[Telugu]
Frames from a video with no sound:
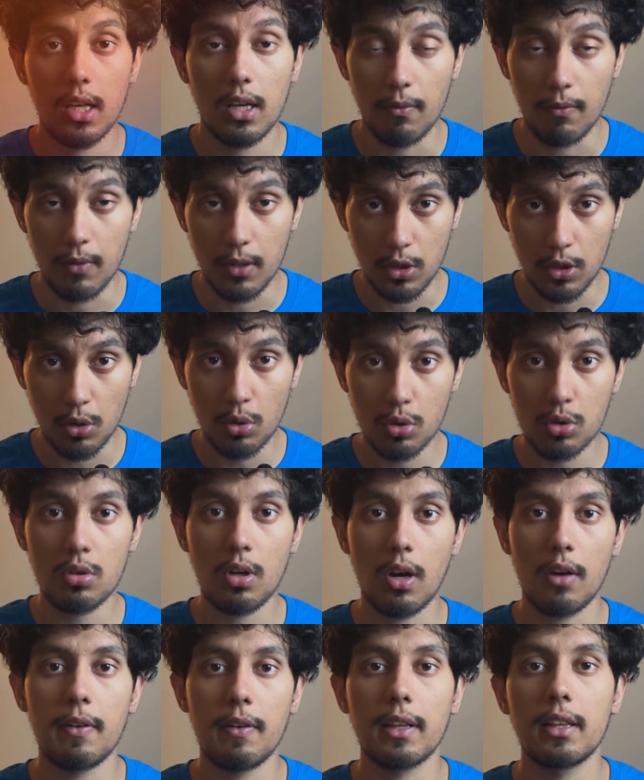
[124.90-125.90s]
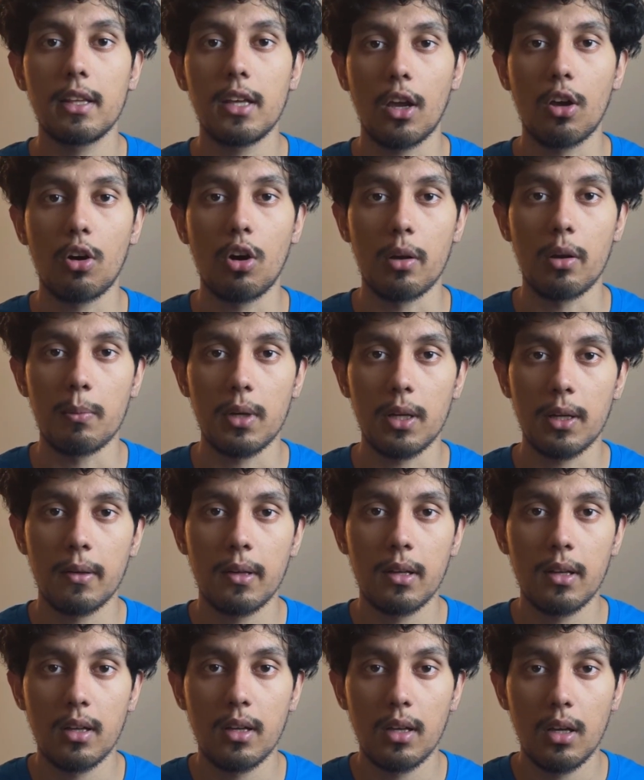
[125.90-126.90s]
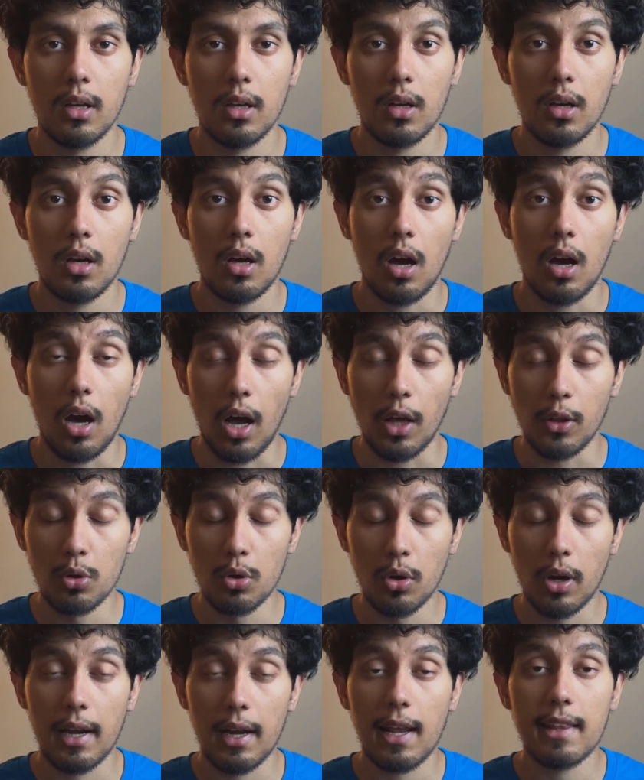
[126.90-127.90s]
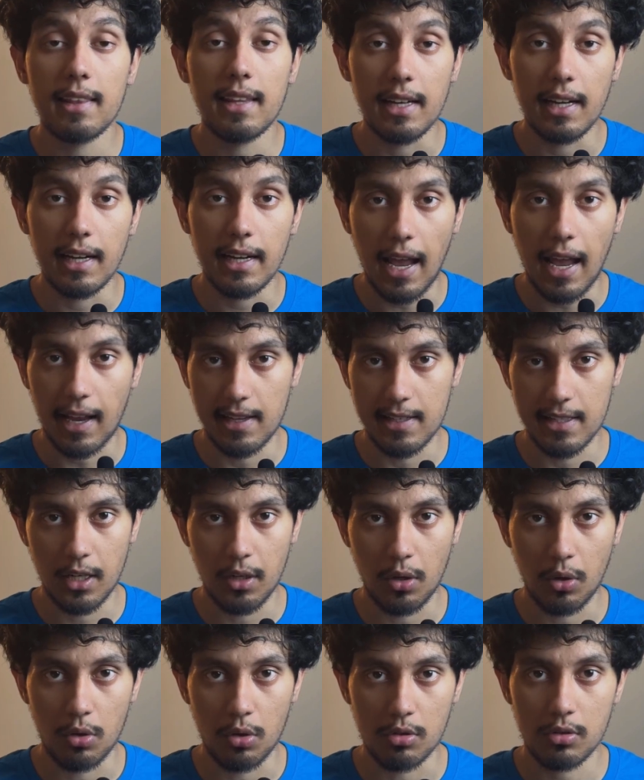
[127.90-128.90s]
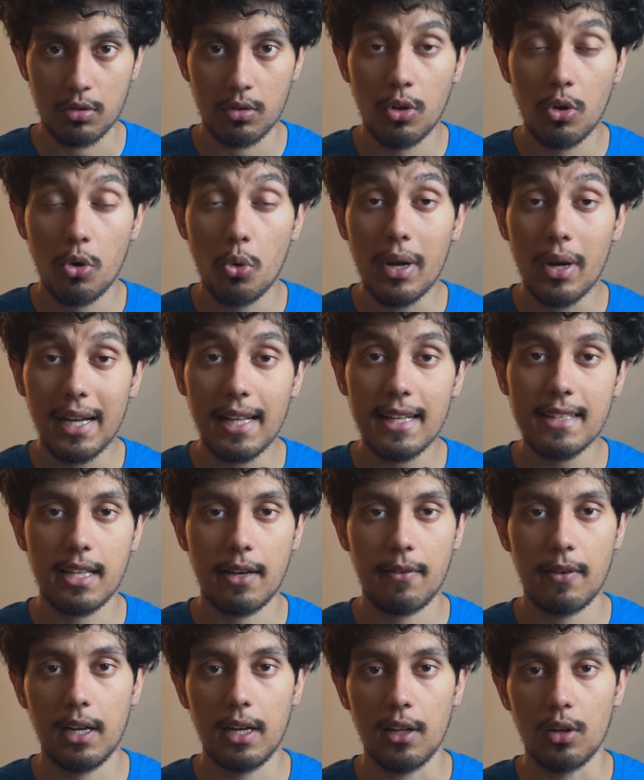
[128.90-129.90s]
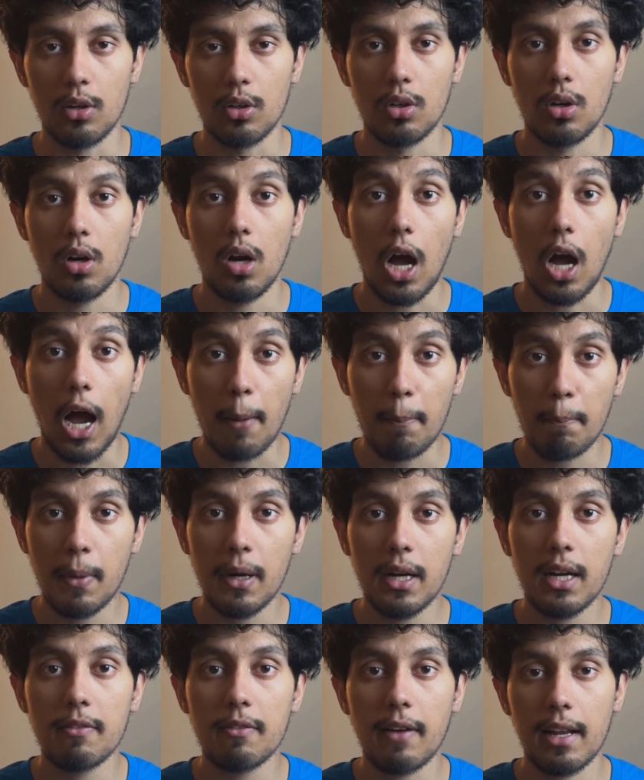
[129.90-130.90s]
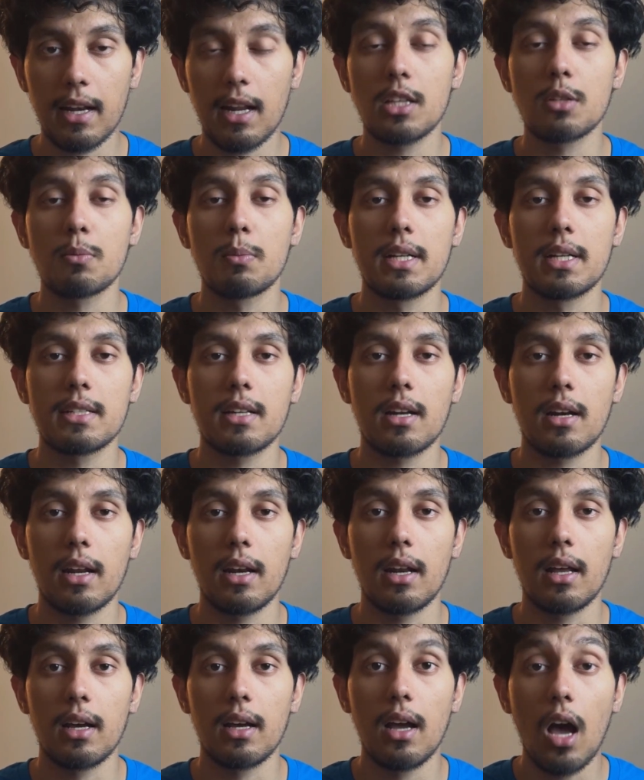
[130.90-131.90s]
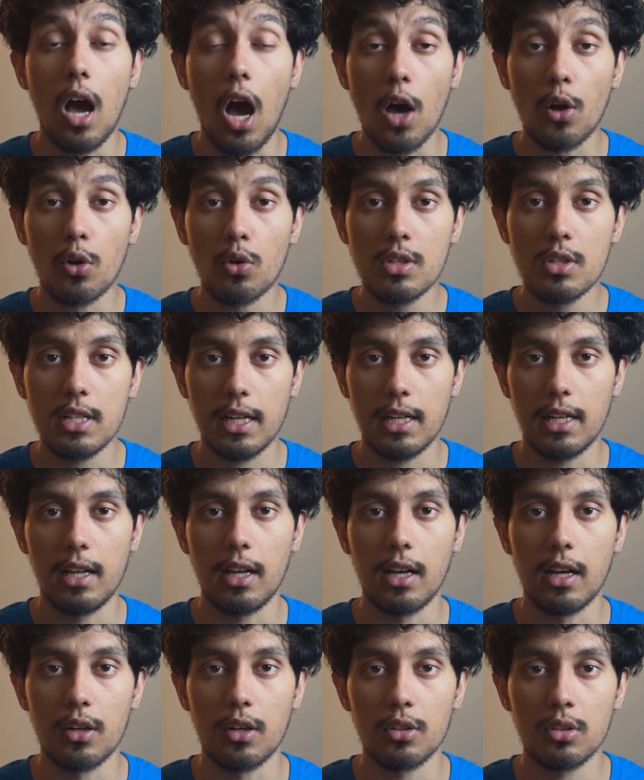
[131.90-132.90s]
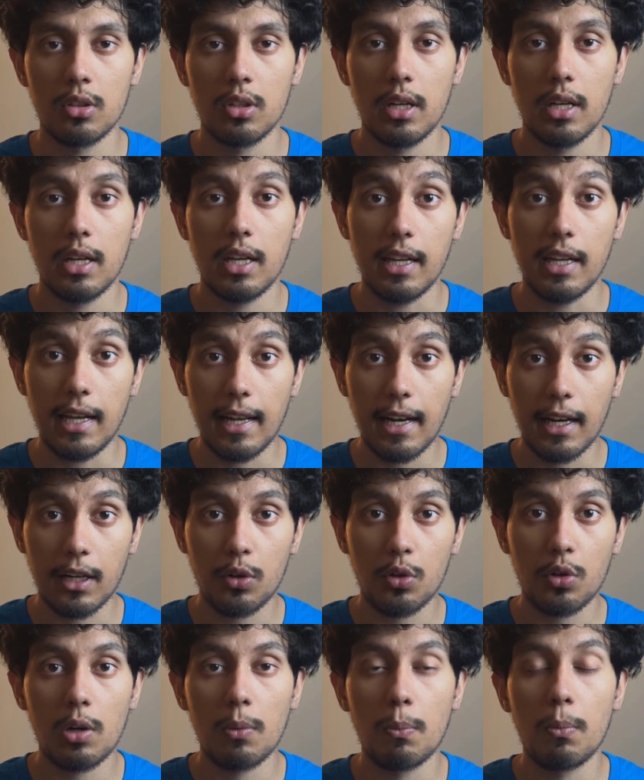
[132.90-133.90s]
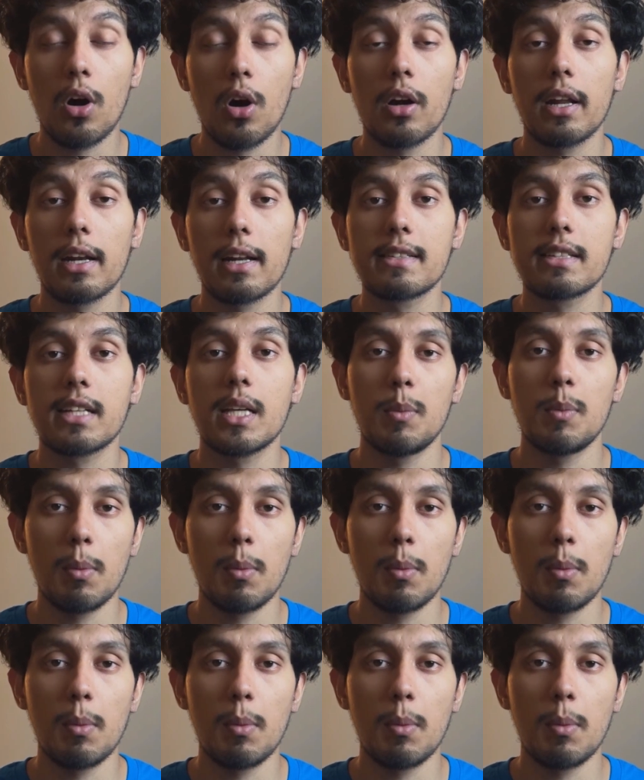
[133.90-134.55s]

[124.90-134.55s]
విచ్ యూస్ టు అఫెక్ట్ ది ఎకానమీ అందుకనే దీన్ని ట్యాకిల్ చేయడం కోసం ట్వంటీ సెవెంటీన్లో అప్పటి ఫైనాన్స్ మినిస్టర్ అయిన అరుణ్ జైట్లీ గారు ఈ ఎలక్టోరల్ బాండ్ అనే స్కీమ్ ని